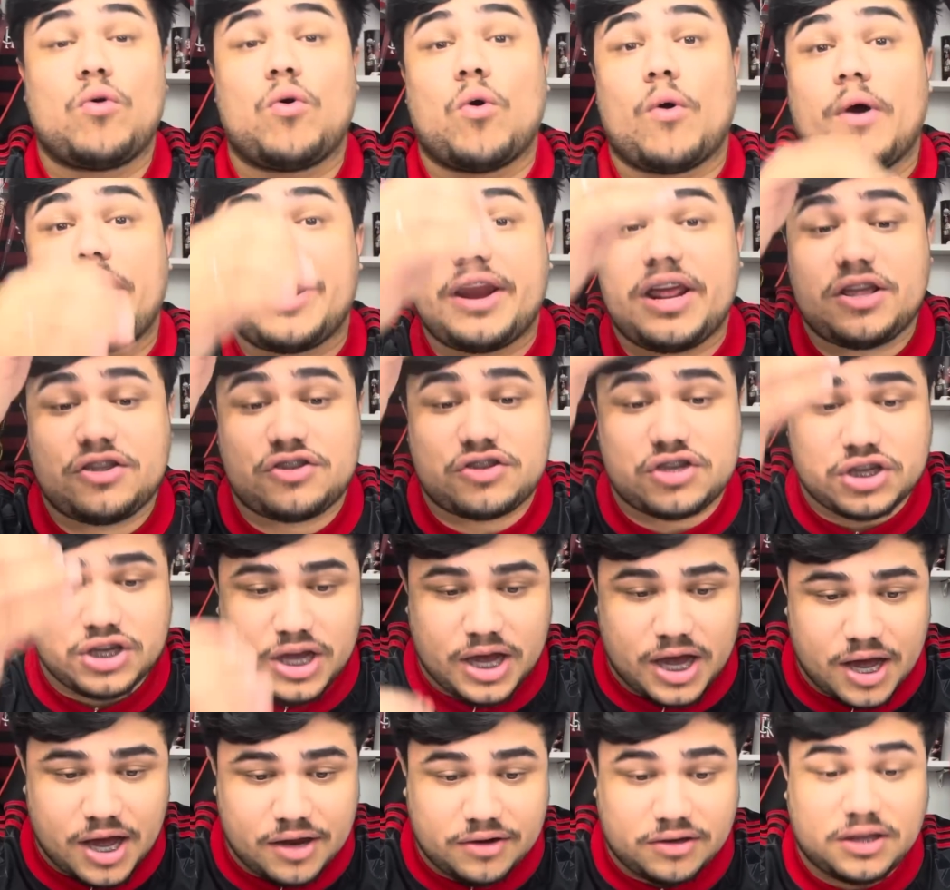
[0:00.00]

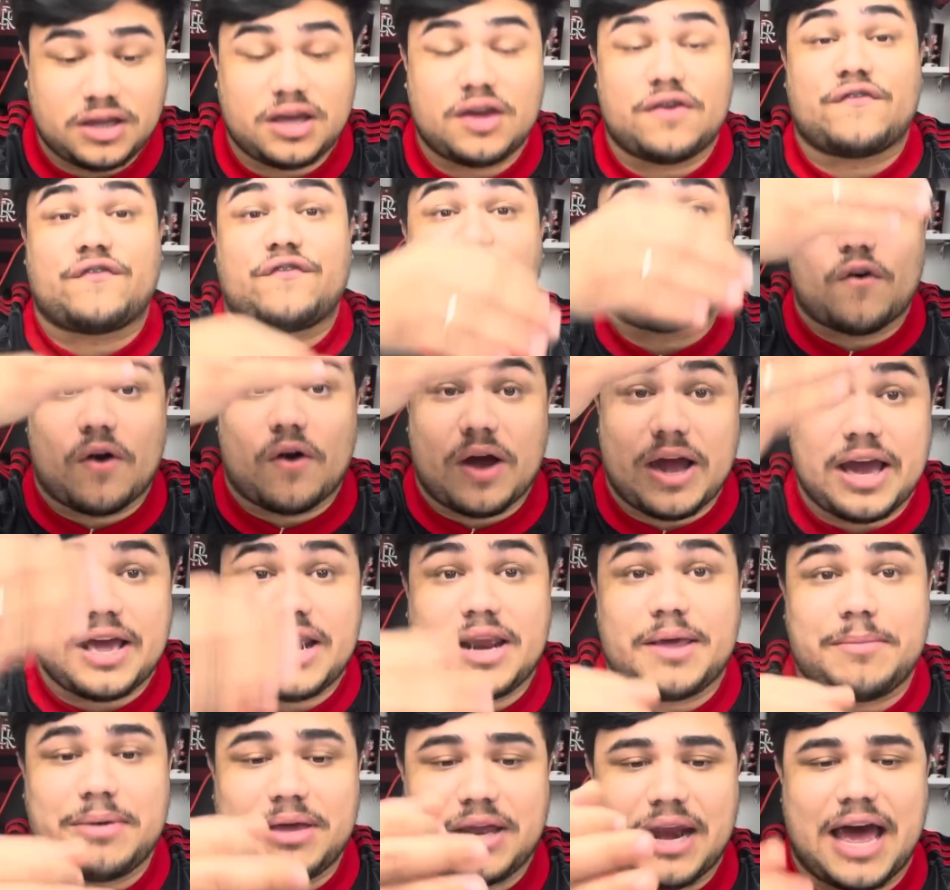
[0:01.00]
Corintiano que foi
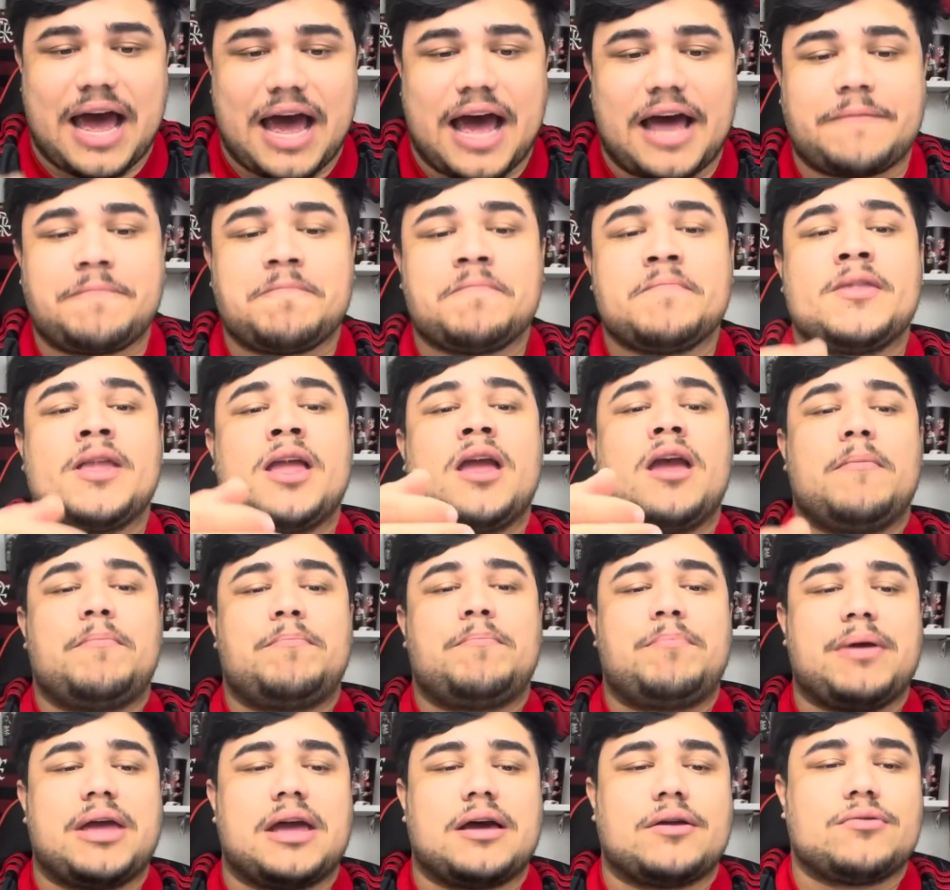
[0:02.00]
eliminado
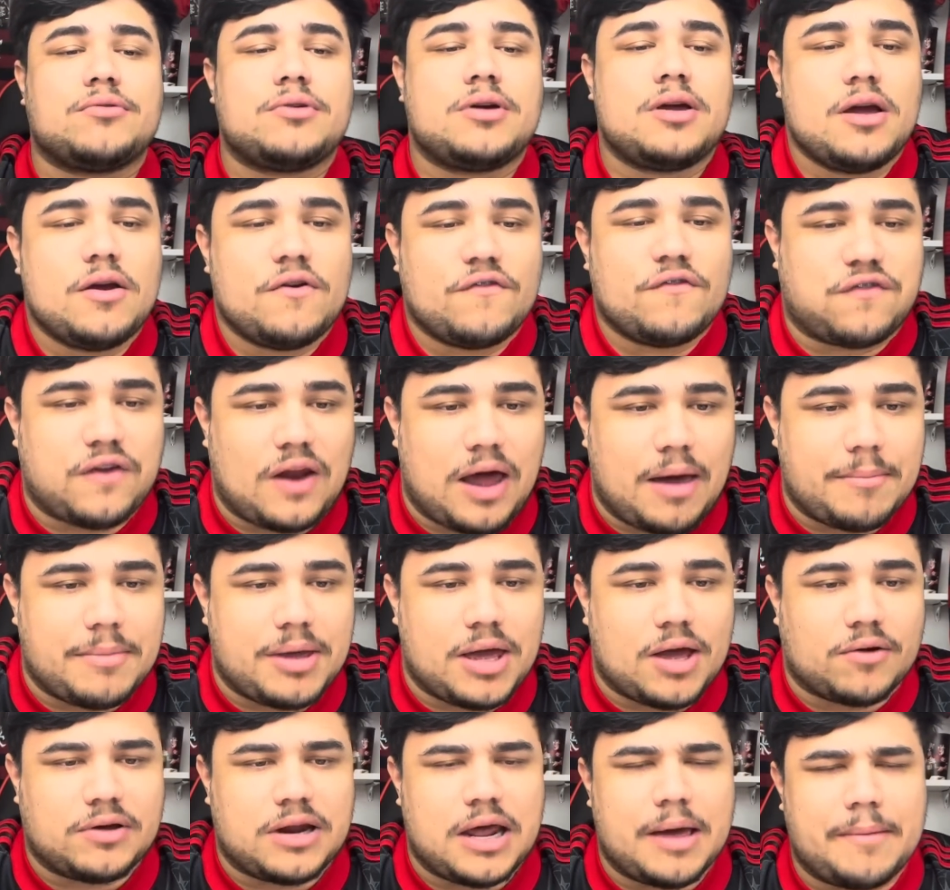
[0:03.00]
pelo
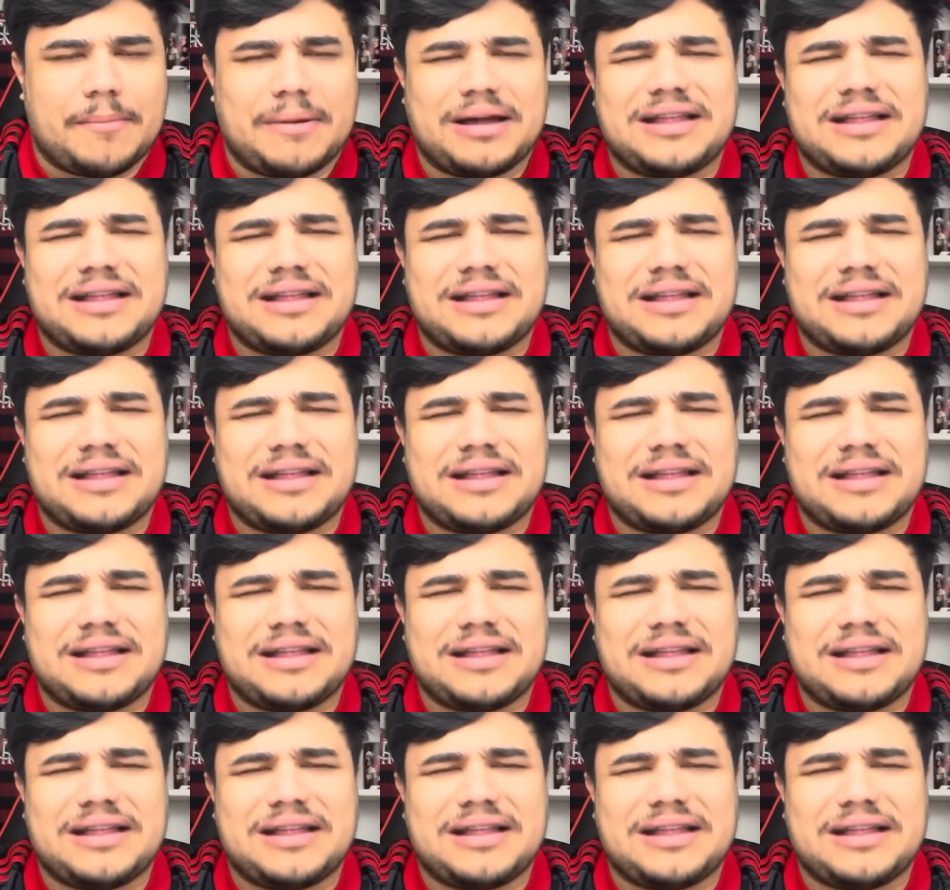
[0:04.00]
Flamengo, né?